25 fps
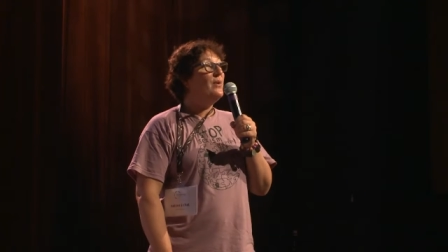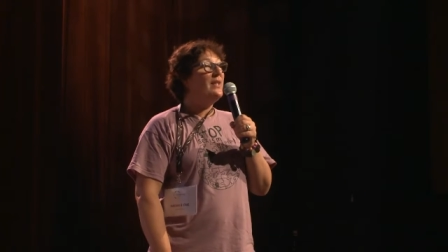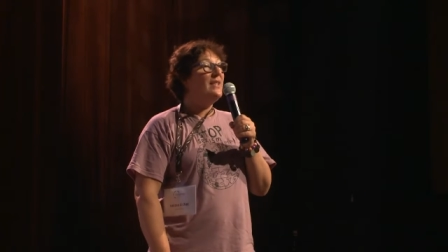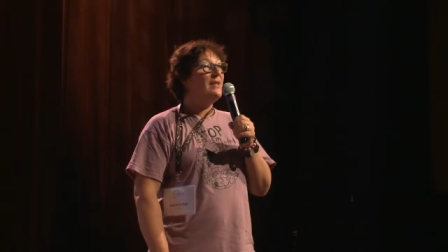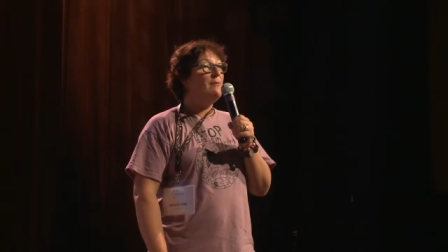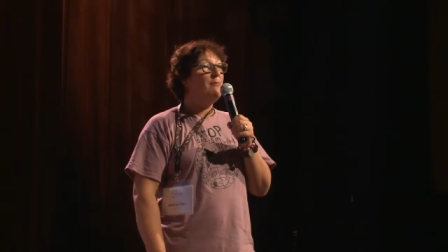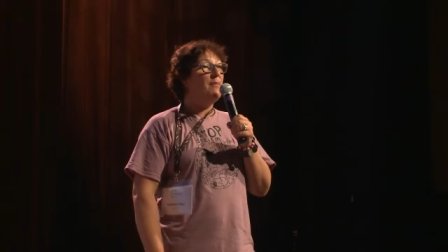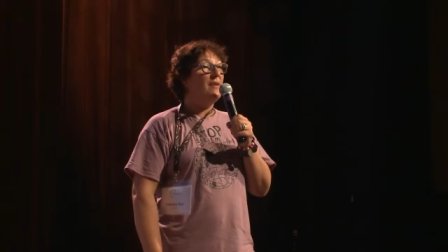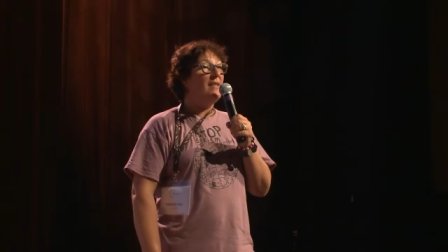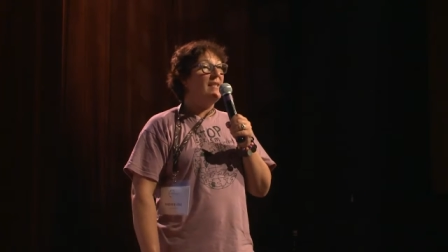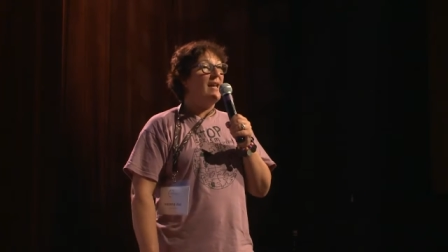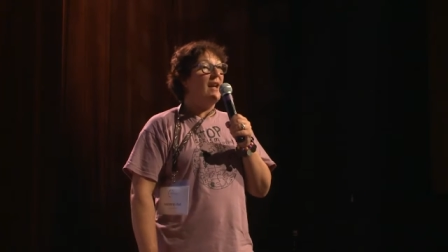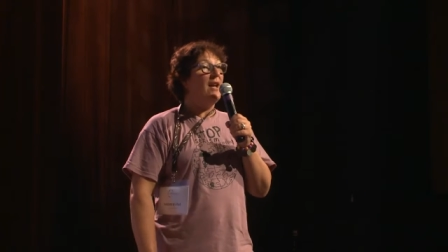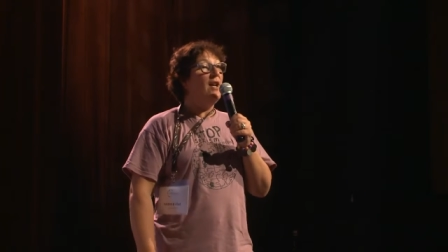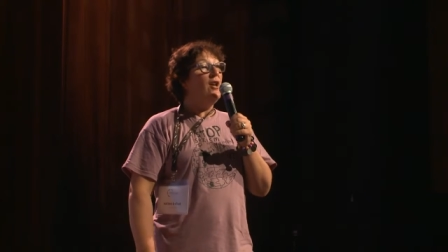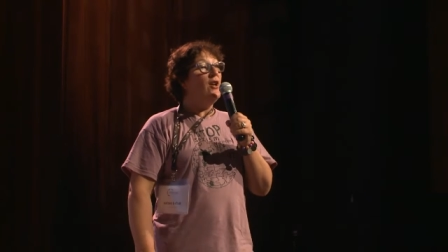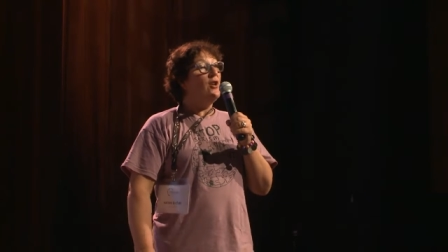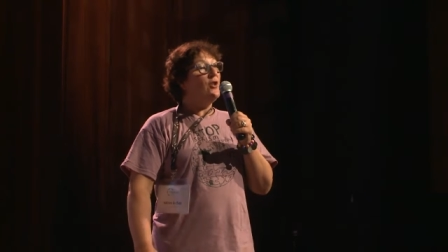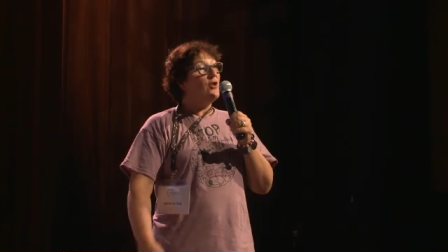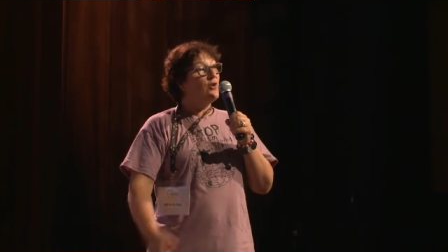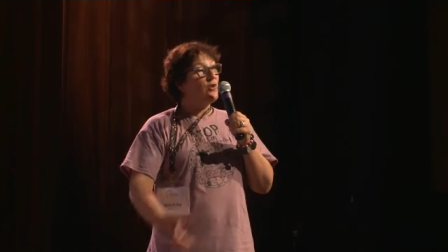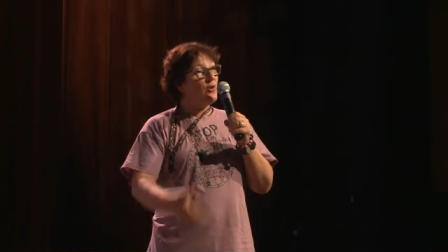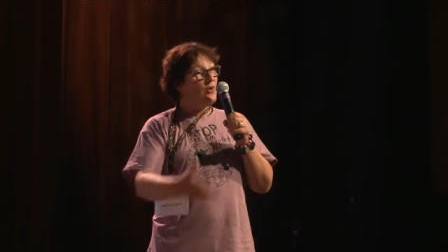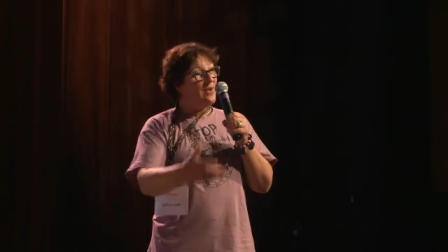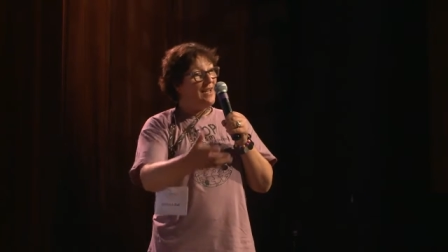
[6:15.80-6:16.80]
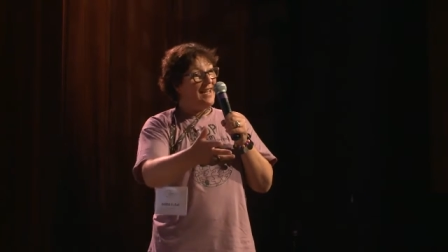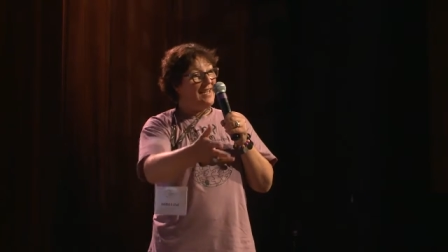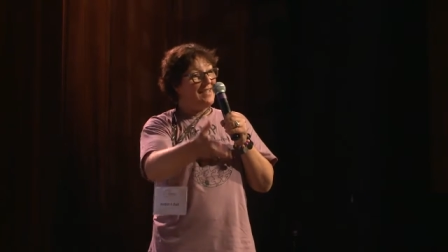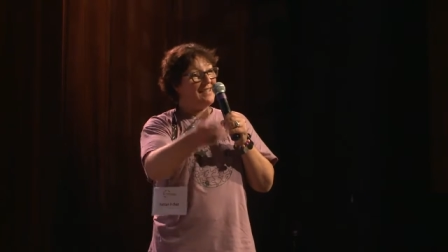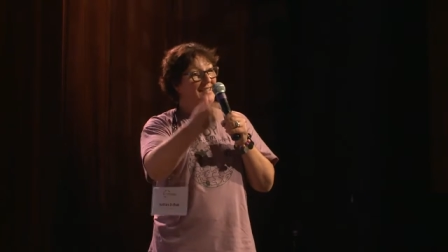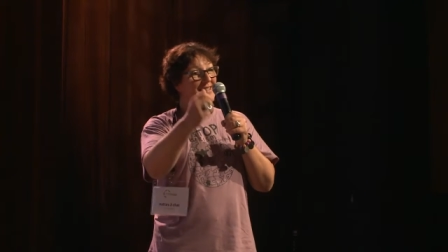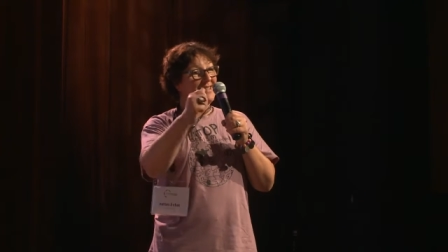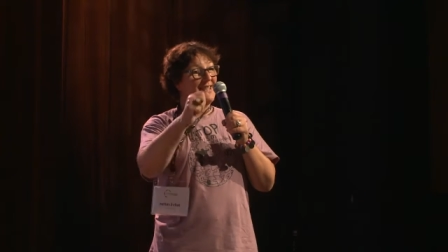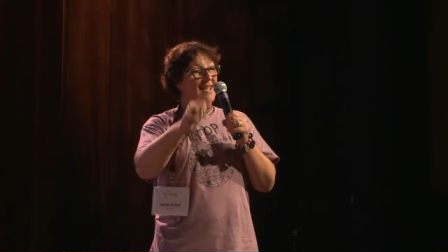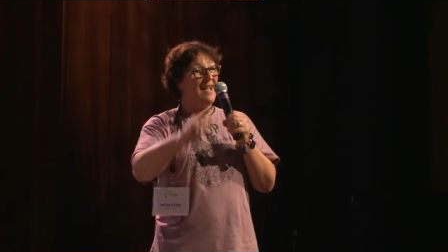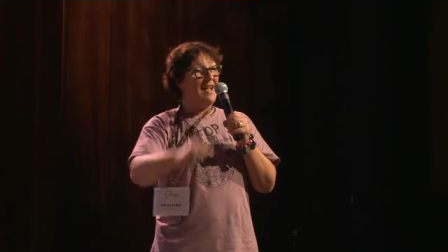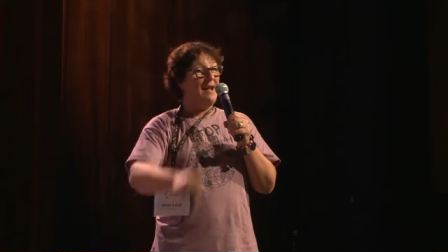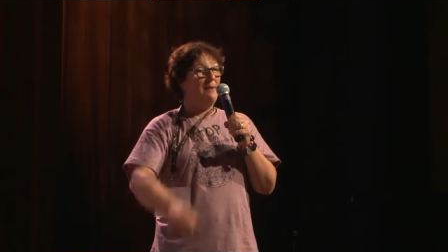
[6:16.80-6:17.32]
Wikipédia. Je
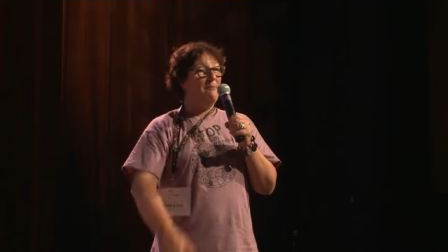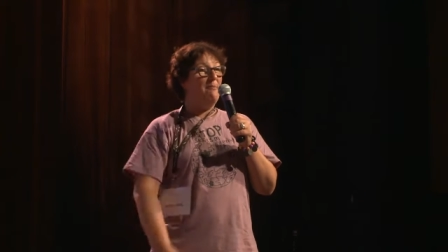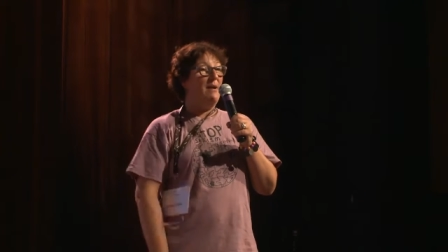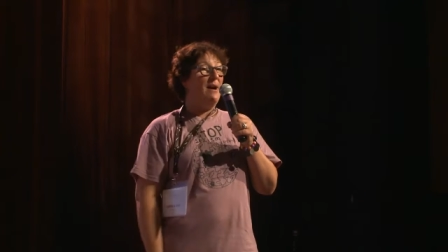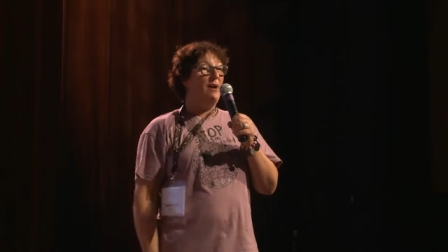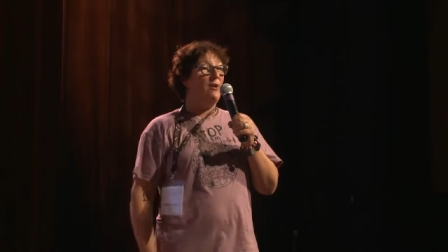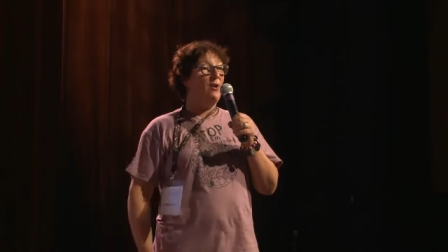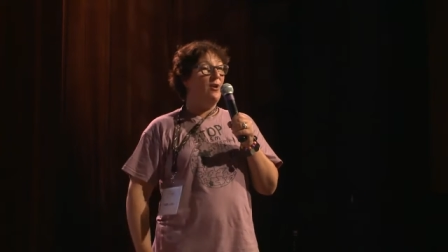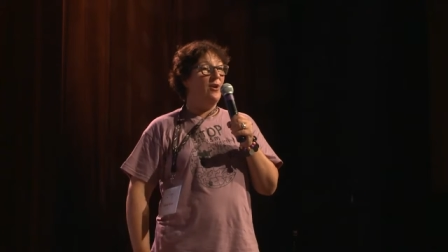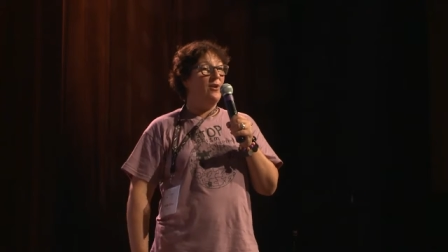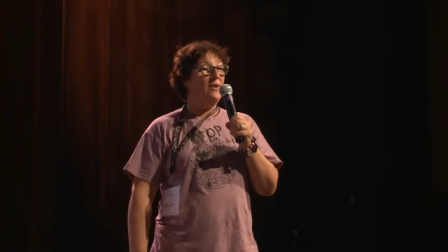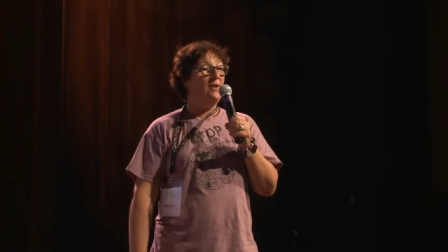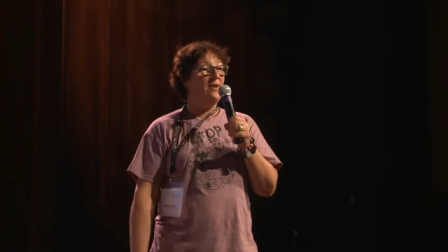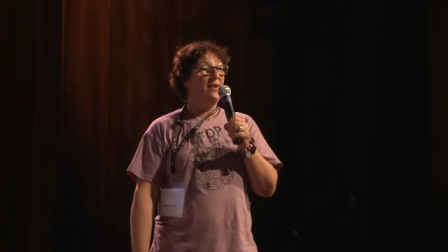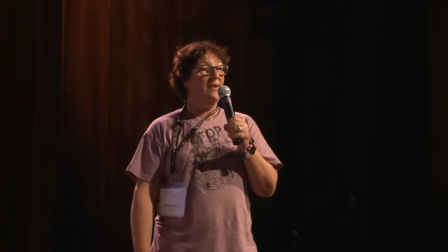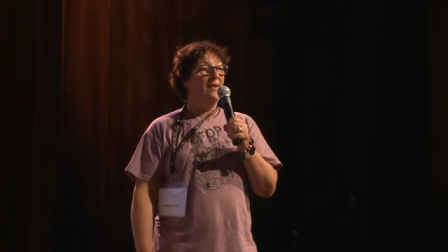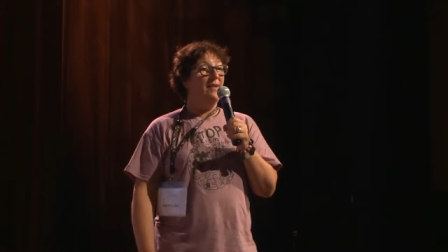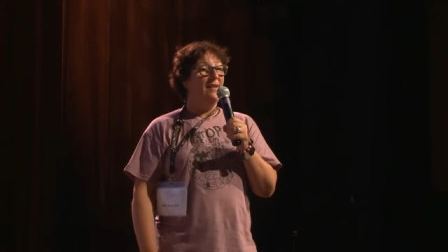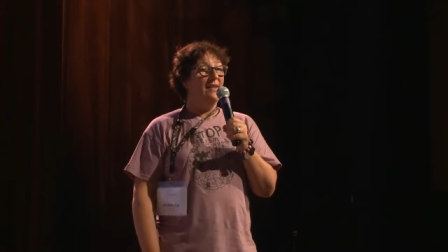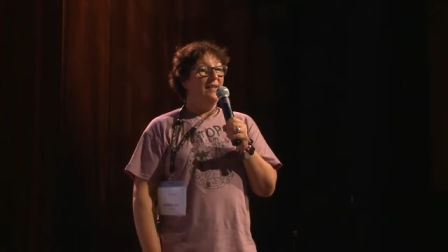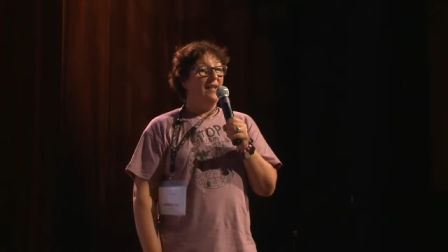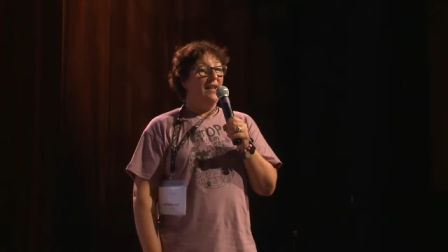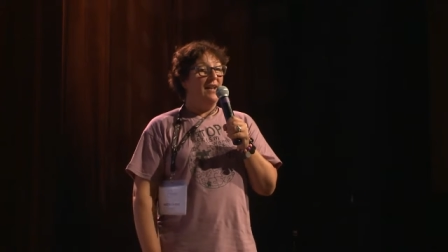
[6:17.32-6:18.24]
laisse la parole